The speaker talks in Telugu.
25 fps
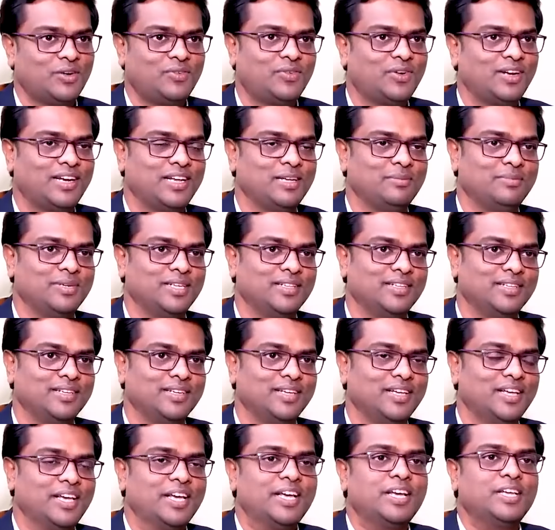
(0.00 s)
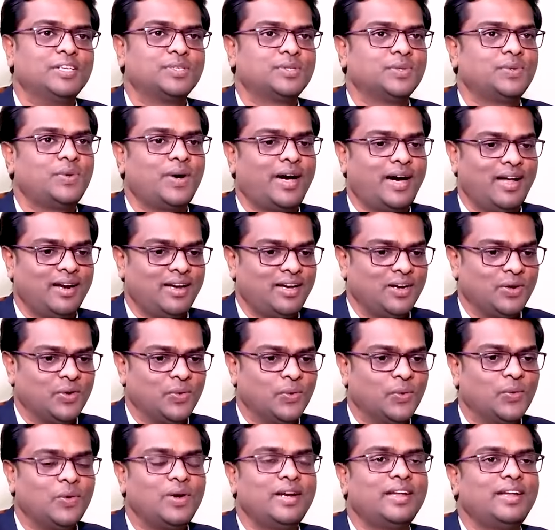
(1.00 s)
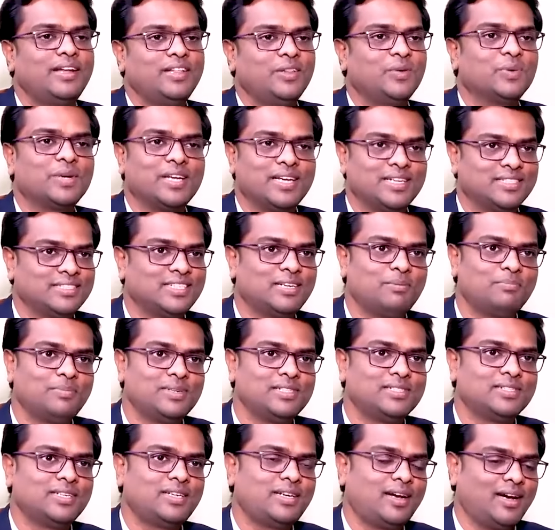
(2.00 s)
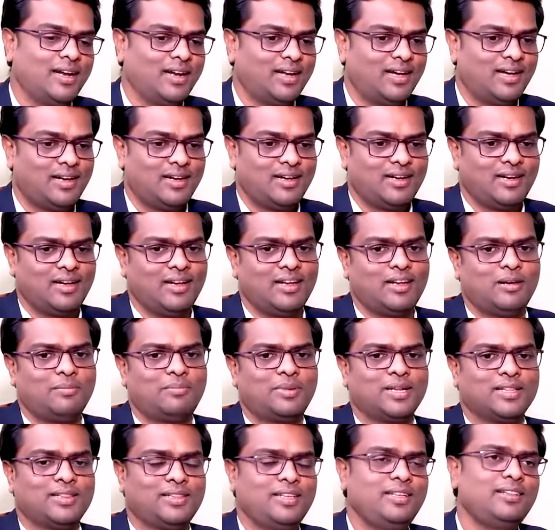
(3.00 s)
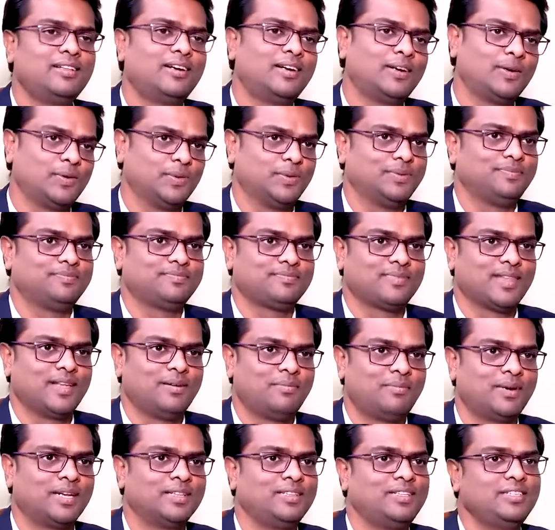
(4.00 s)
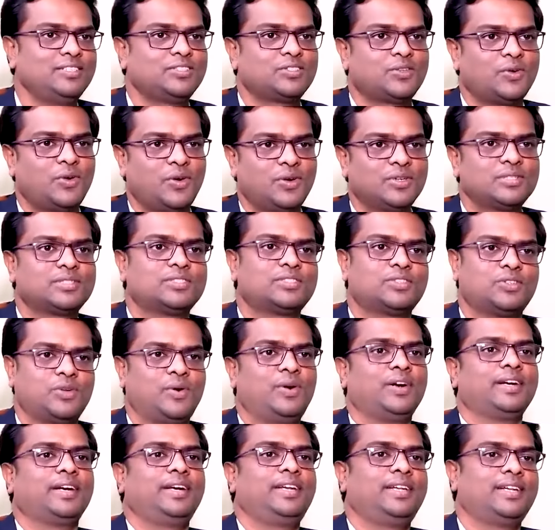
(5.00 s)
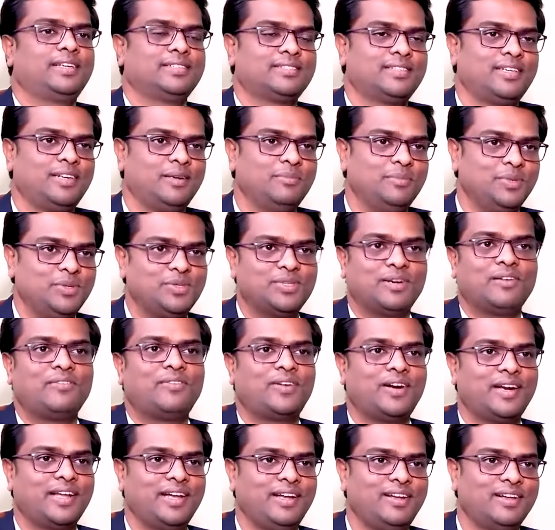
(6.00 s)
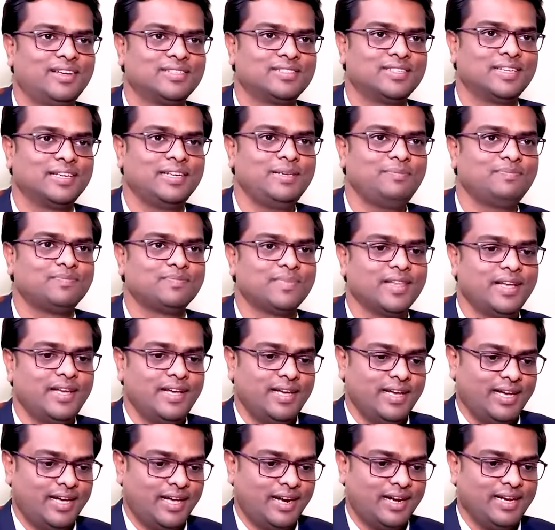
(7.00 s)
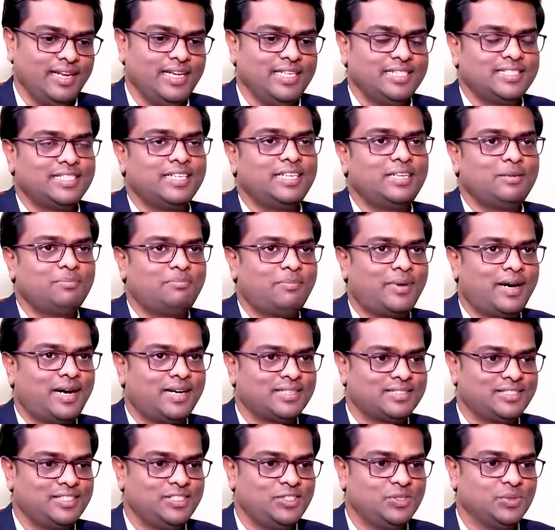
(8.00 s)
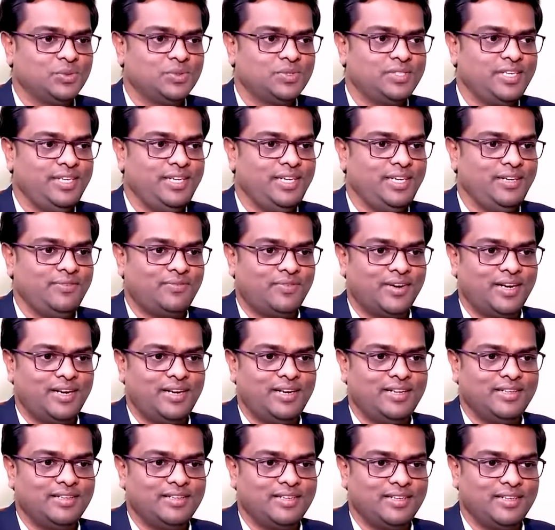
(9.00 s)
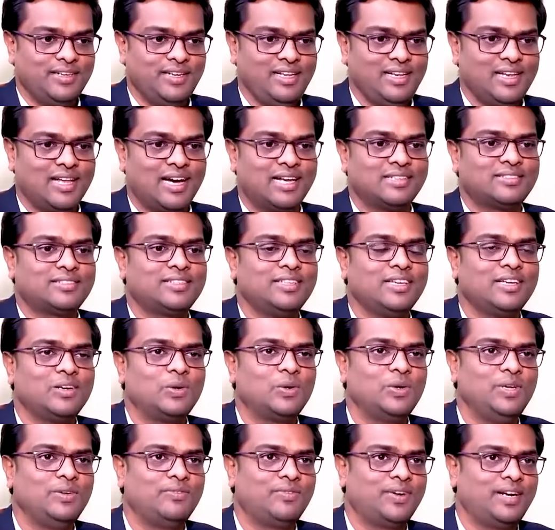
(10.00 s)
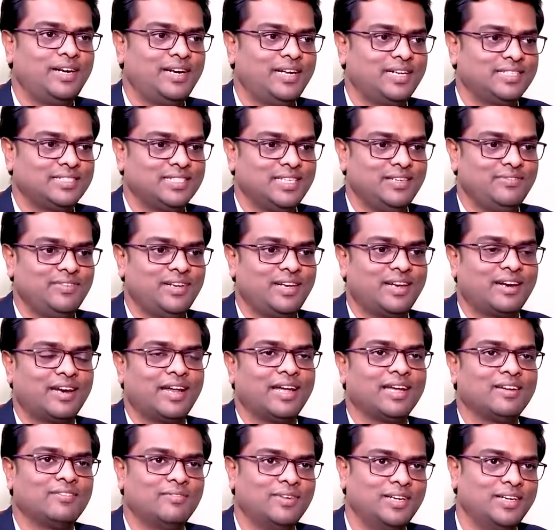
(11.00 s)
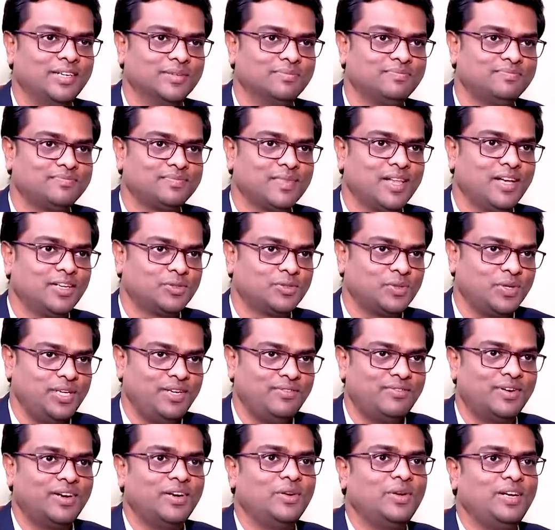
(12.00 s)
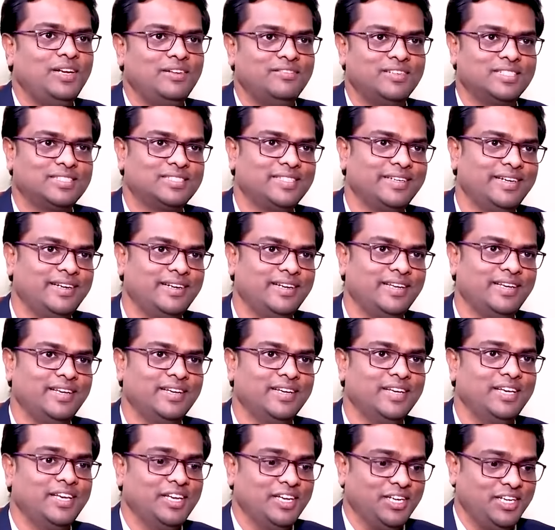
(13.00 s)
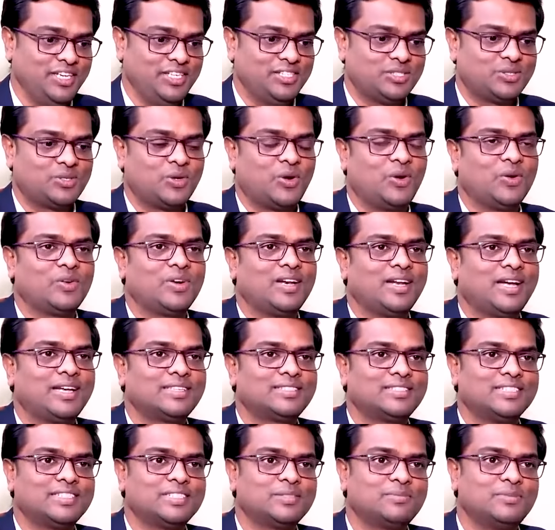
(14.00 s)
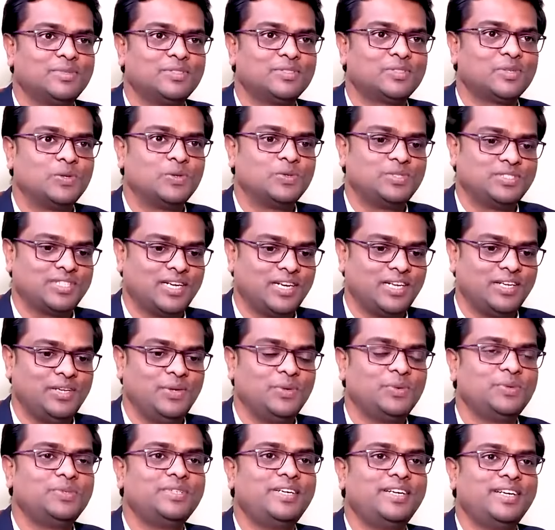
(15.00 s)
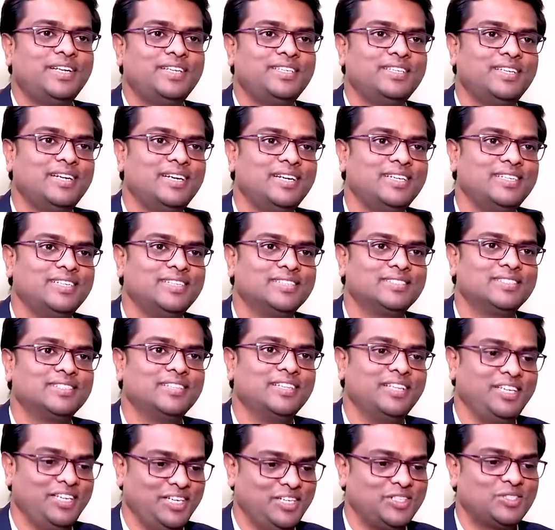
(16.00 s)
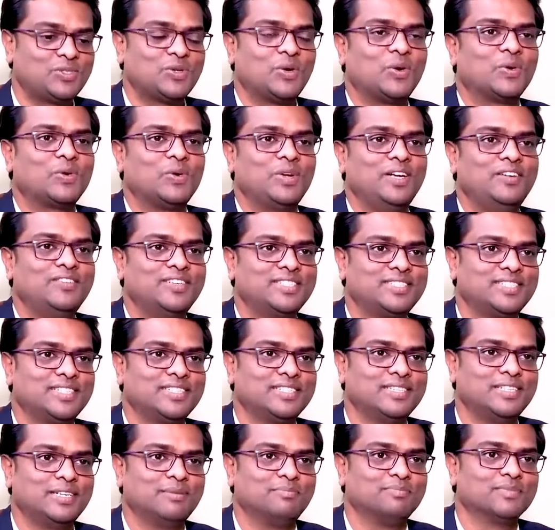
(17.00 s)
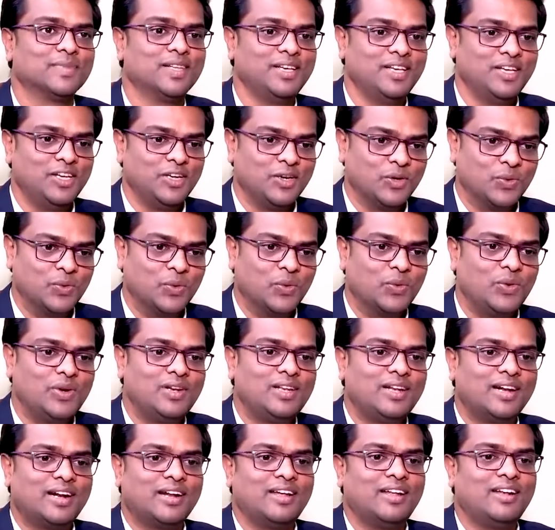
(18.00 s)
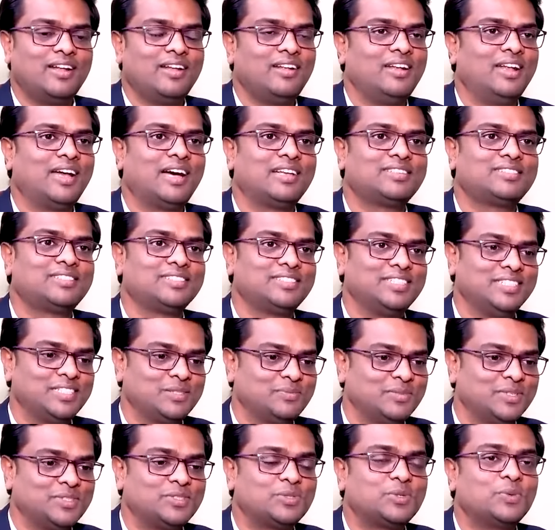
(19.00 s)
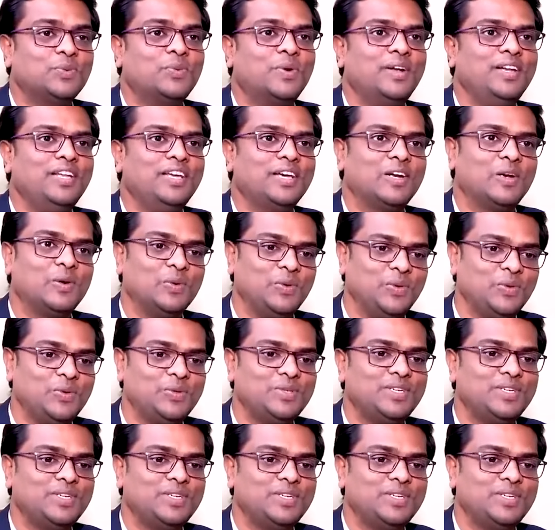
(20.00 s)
డౌన్ఫాల్ అయిపోయింది సో hmm. అలా గోల్డ్ అనేది ఒక ఎగ్జాంపుల్ సార్ అలా అలా ప్రతి దాంట్లో ప్రతి స్టాక్స్ స్టాక్ అయినా సరే మ్యూచువల్ ఫండ్ అయినా సరే రీసెంట్ పాస్ట్ని చూసి ఈ ఫండ్ ఈ లాస్ట్ ఇయర్లో ఈ ఫండ్ హ్యాస్ గివెన్ ర్యాంక్ వన్ సో ఈ ఫండ్లో ఇన్వెస్ట్ చేయండి ఈ స్టాక్ లాస్ట్ సిక్స్ మంత్స్లో చాలా హ్యూజ్ రిటర్న్ జనరేట్ చేసింది ఈ స్టాక్లో ఇన్వెస్ట్ చేద్దాం గోల్డ్ లాస్ట్ సిక్స్ మంత్స్ టు వన్ ఇయర్లో